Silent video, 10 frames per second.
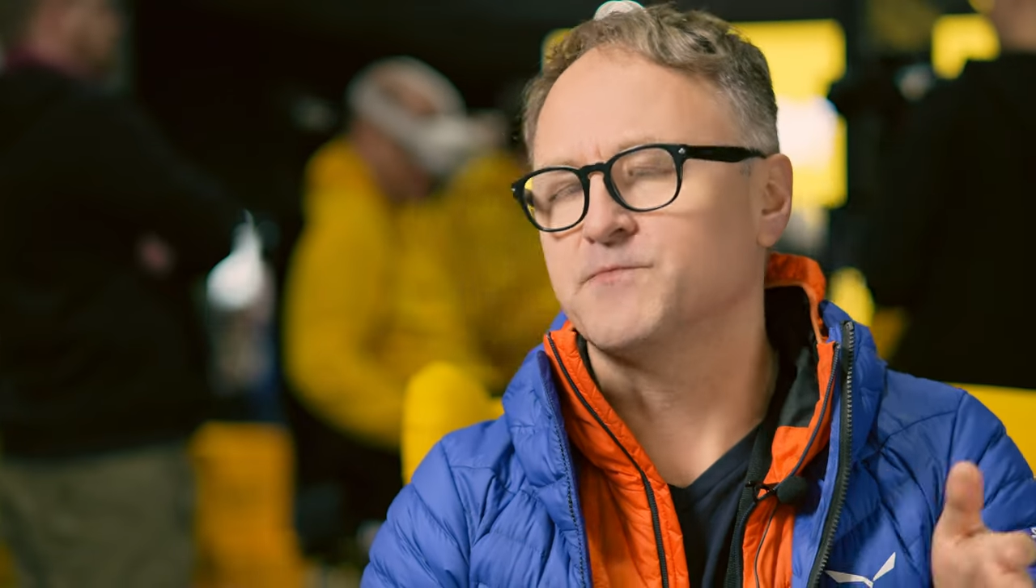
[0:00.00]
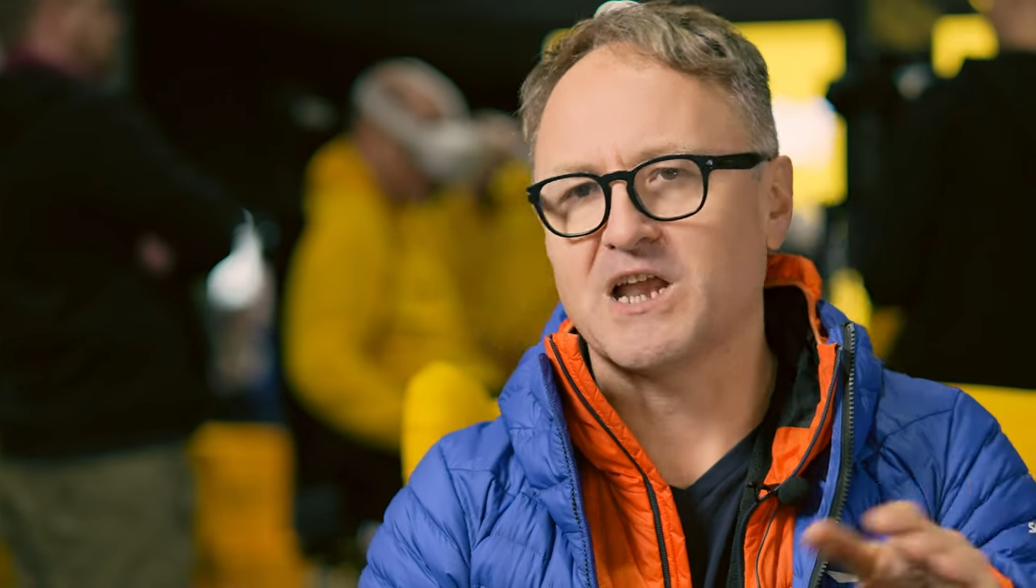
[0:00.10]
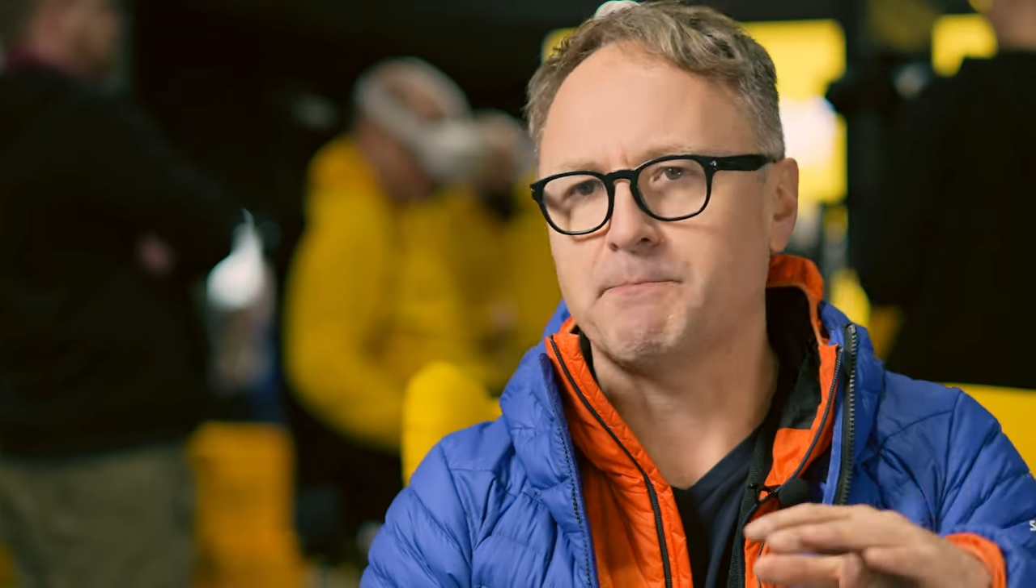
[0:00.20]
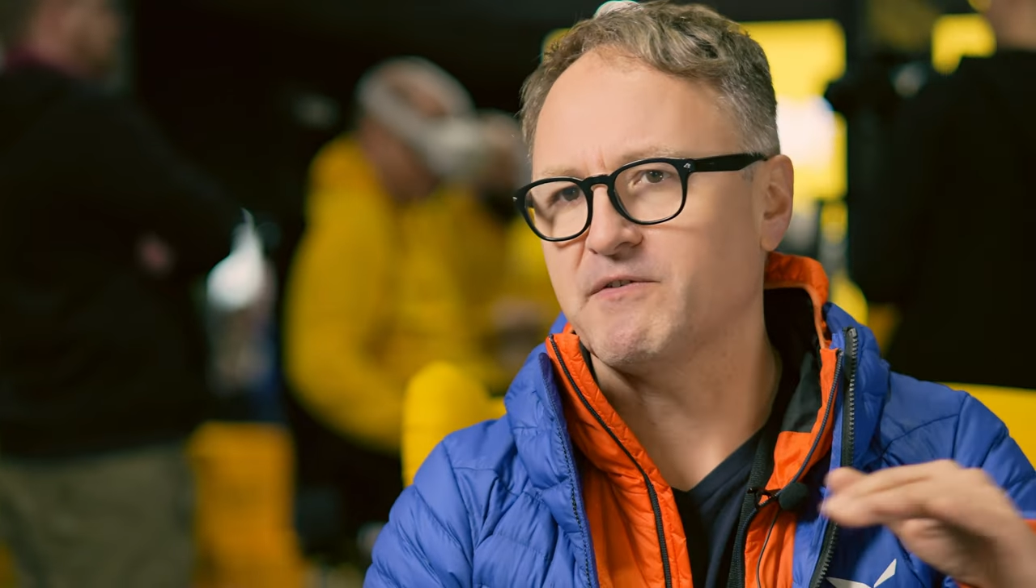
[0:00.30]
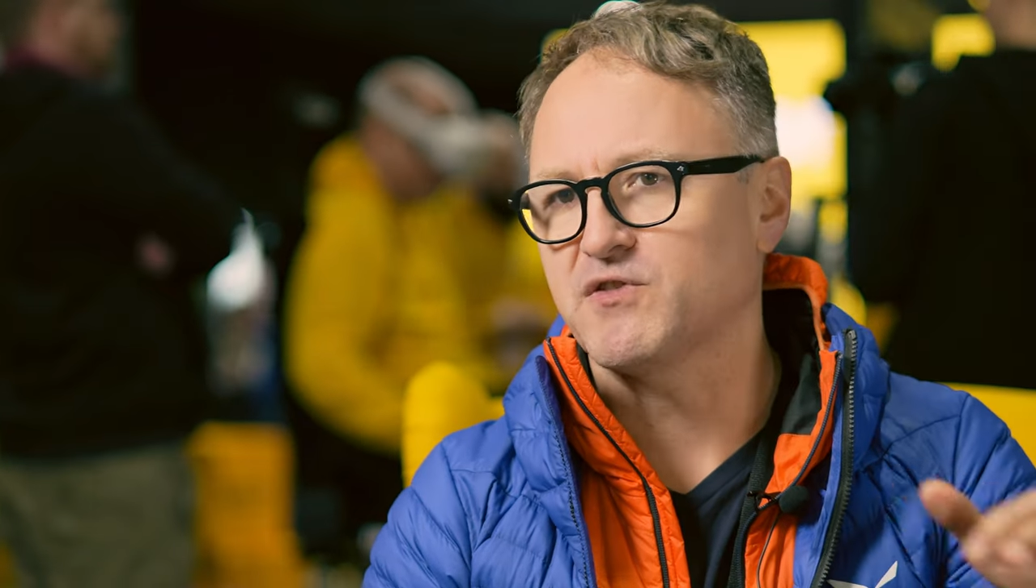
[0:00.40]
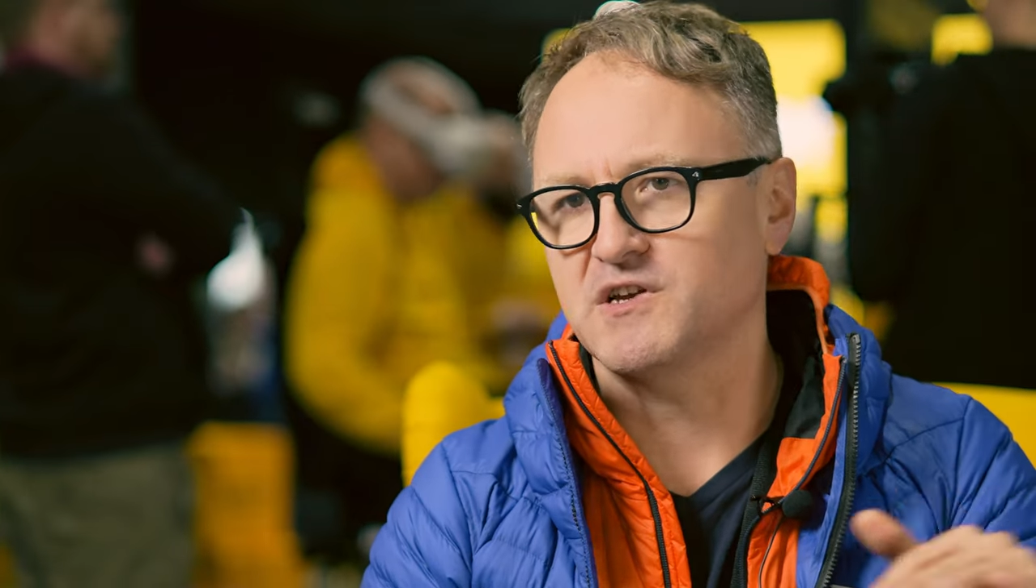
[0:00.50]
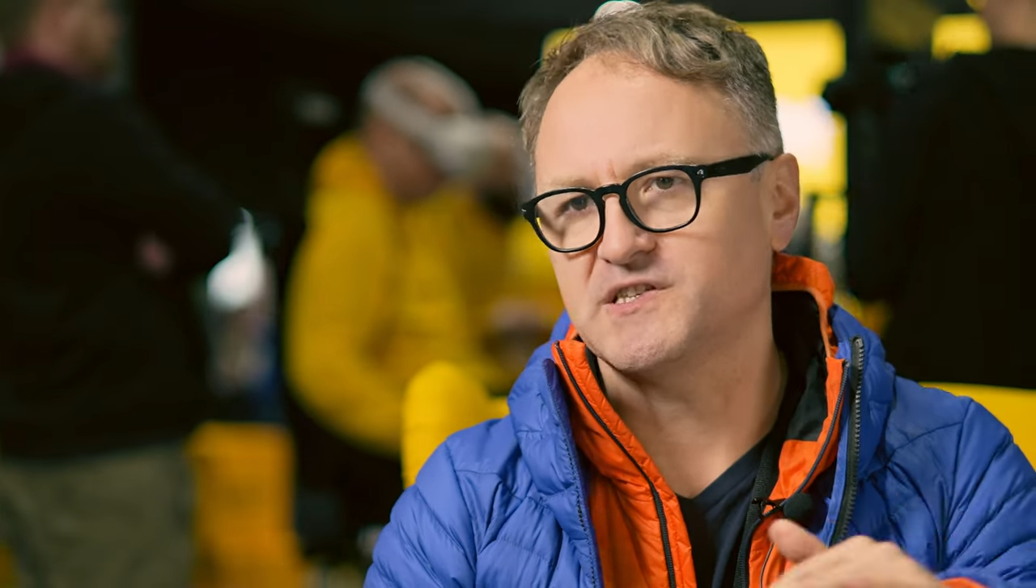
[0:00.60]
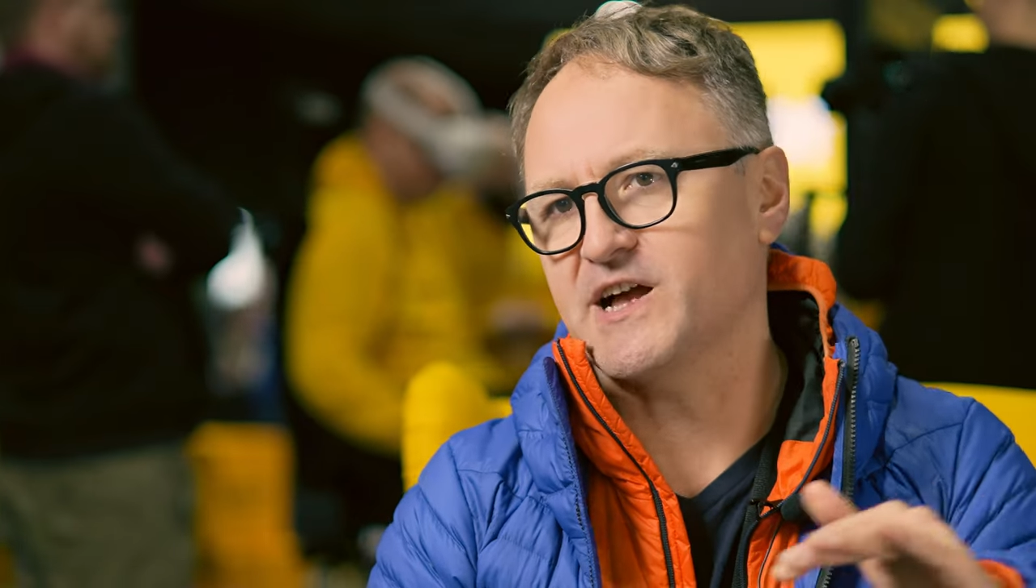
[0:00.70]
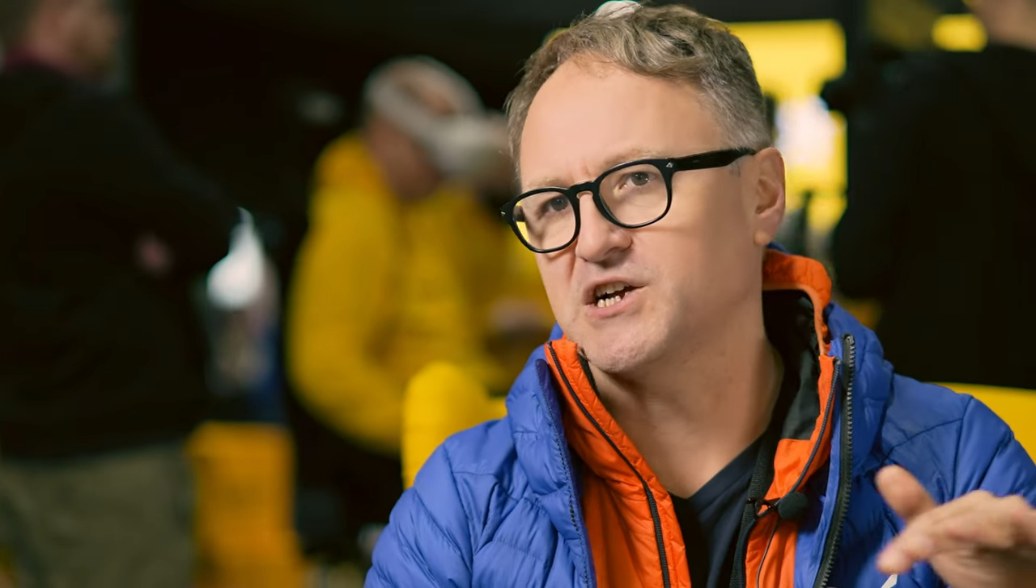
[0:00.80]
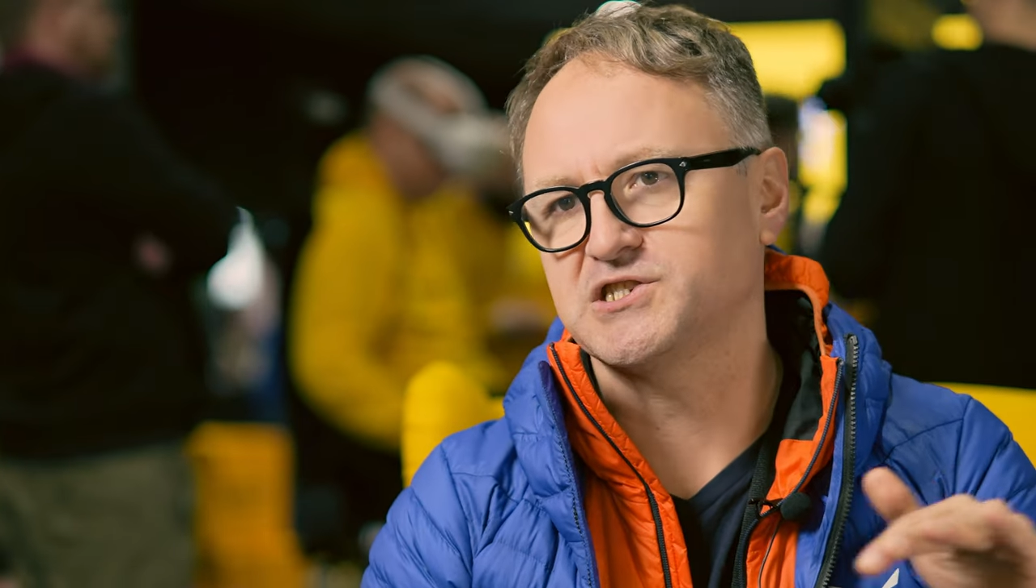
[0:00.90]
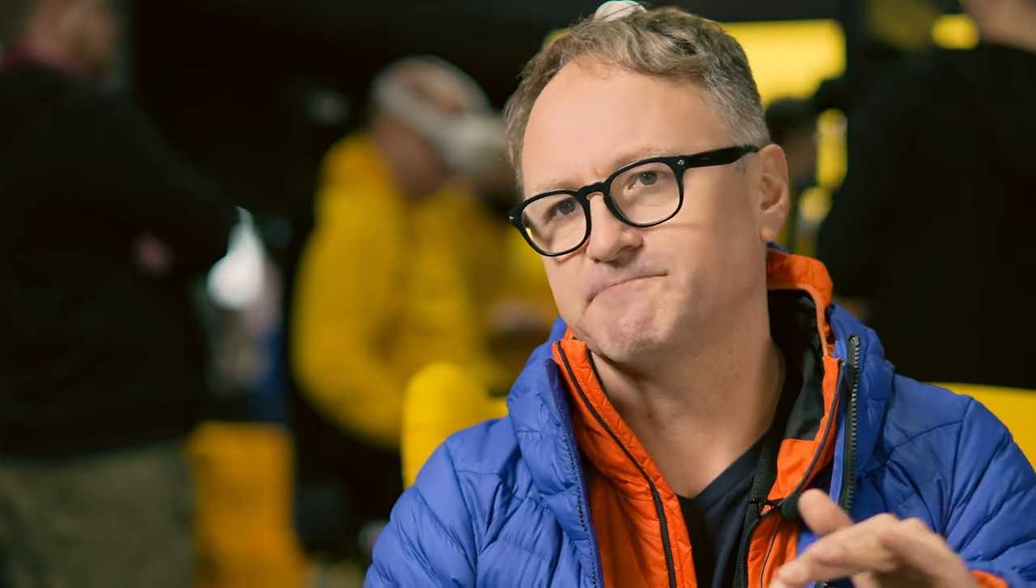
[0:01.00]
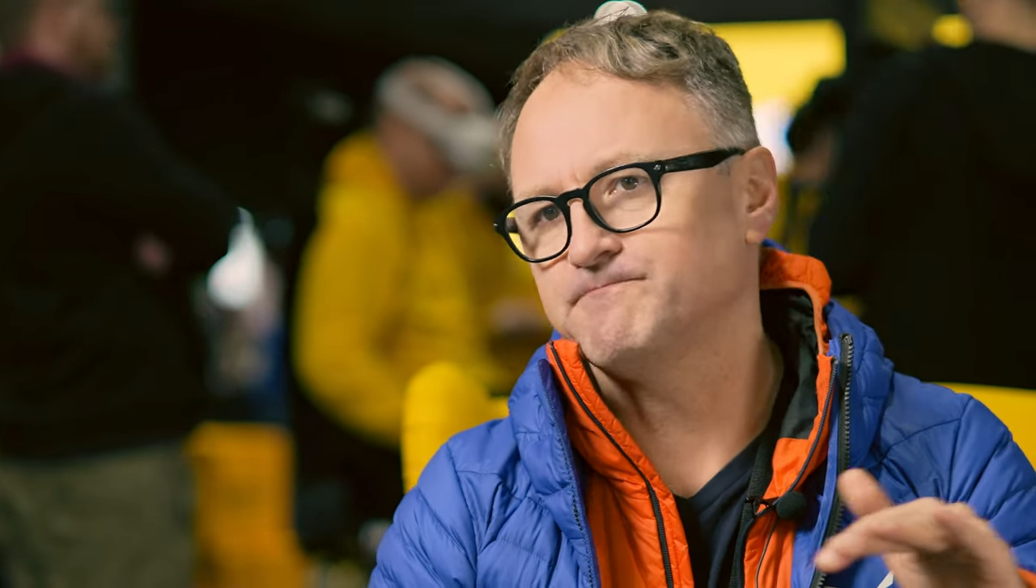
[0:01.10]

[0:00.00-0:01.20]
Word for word: to na pewno jest jakaś